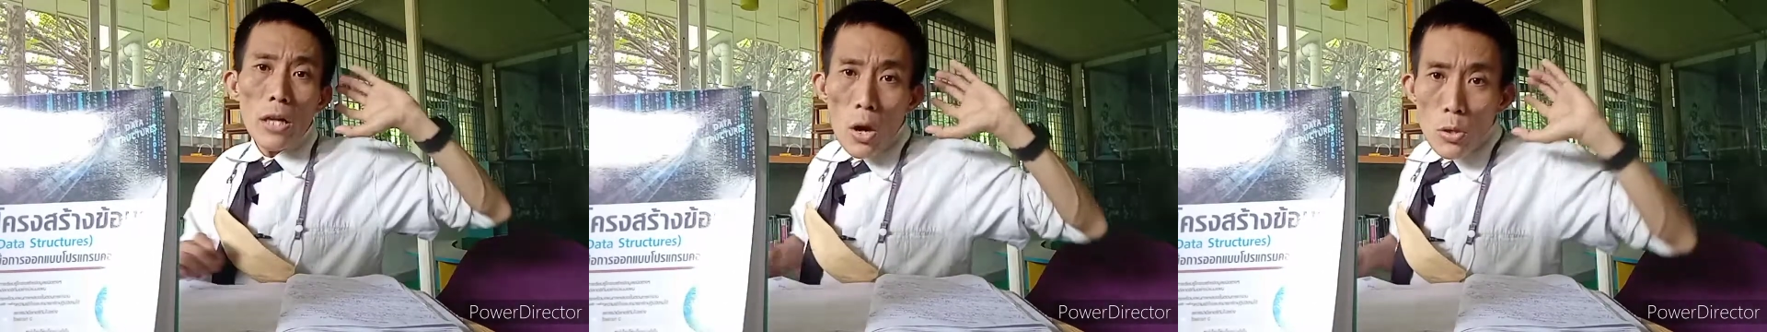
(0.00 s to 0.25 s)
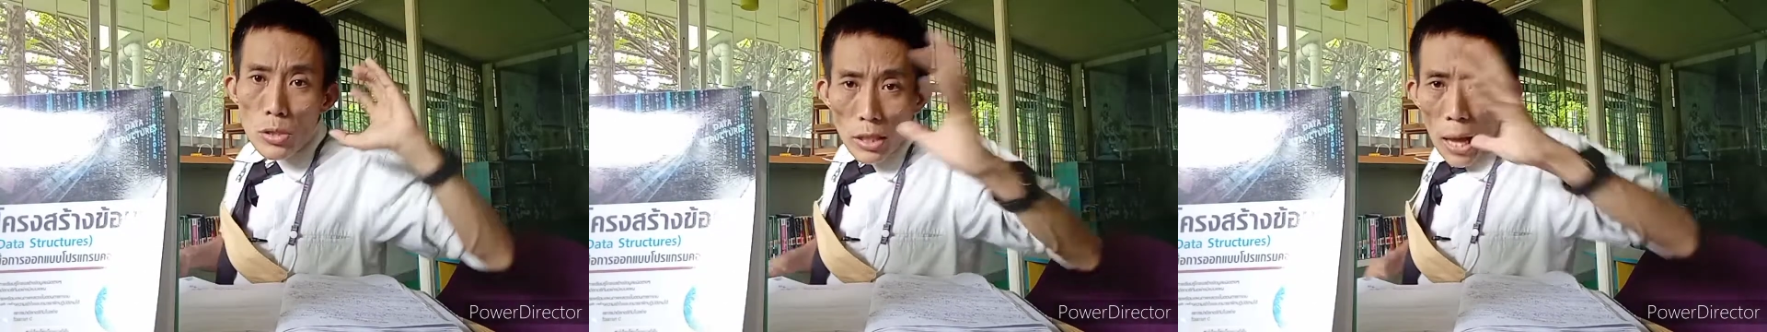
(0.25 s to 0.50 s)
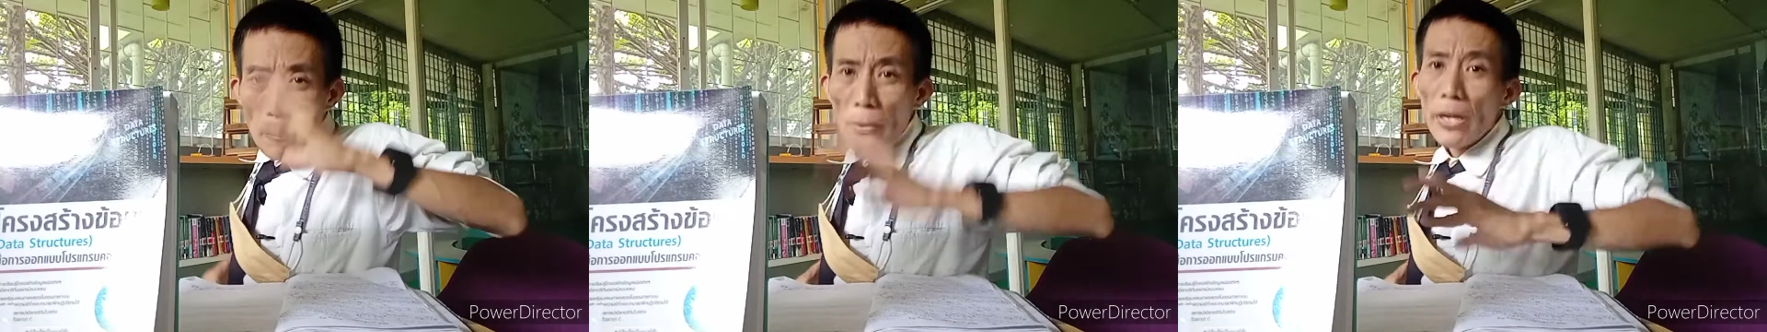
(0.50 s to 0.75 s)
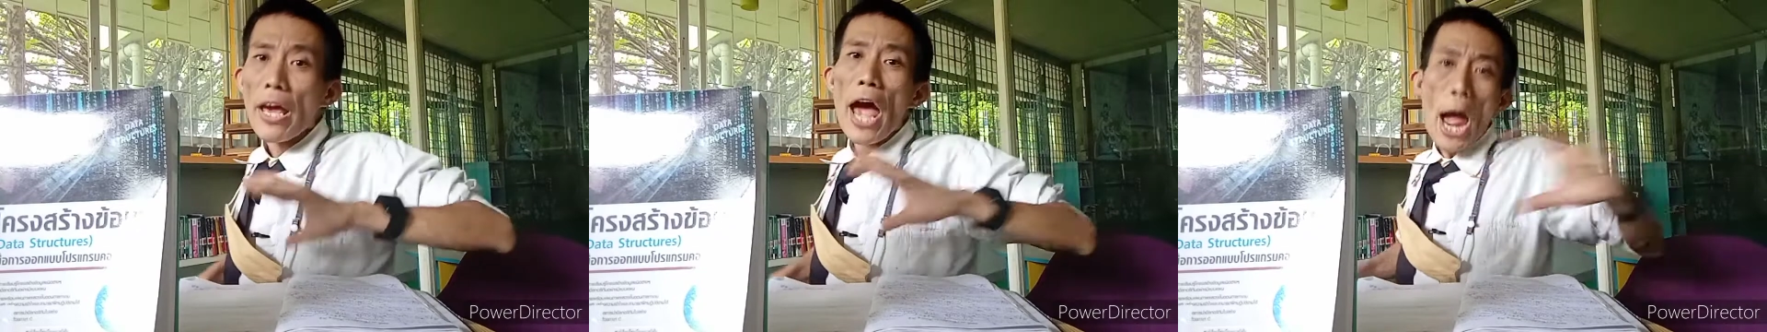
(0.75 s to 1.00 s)
เราจะทำอ
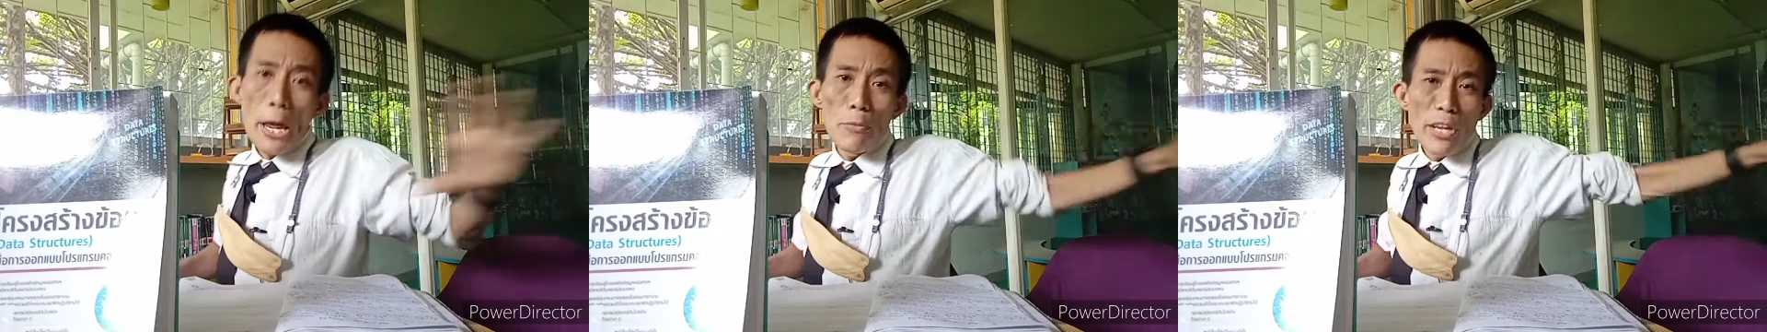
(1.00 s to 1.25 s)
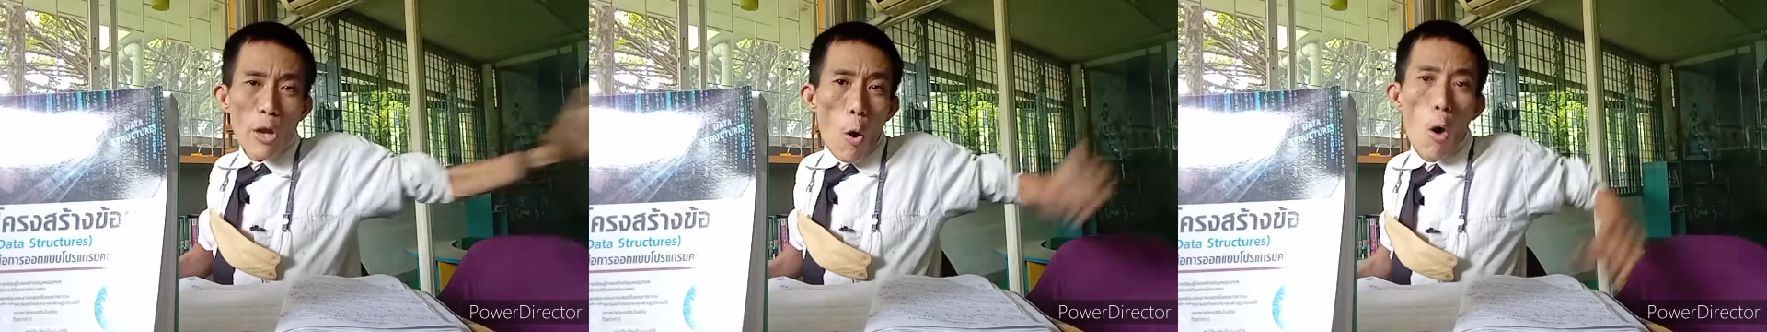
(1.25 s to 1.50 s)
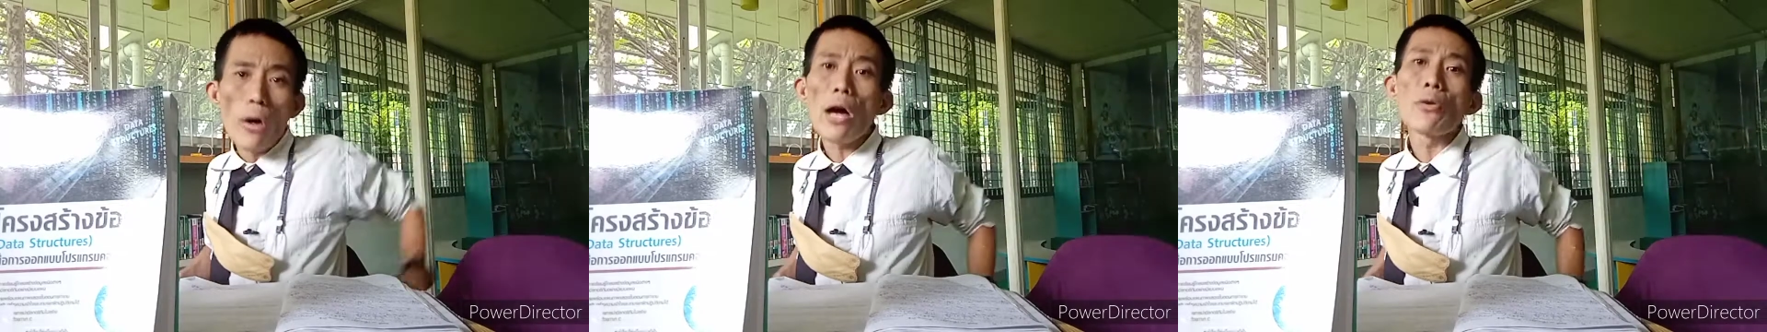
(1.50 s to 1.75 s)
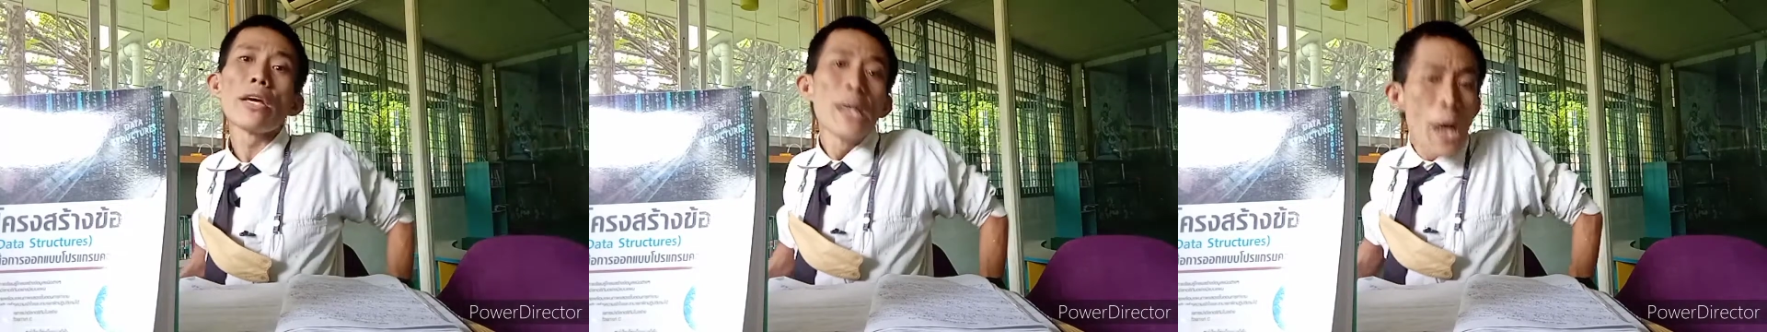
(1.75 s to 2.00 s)
ย่างไรให้วิดีโอของ
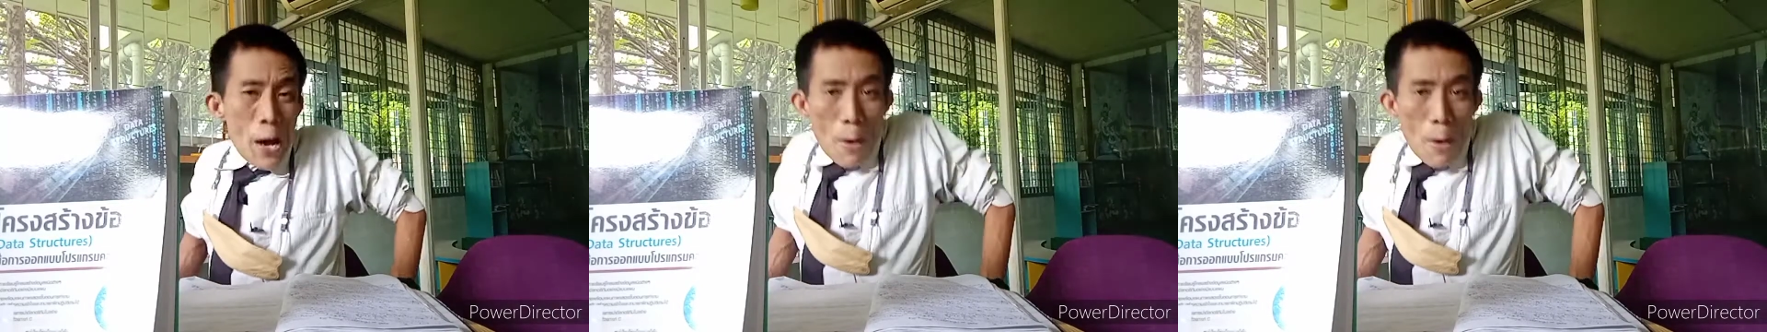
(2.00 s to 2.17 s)
เรานี้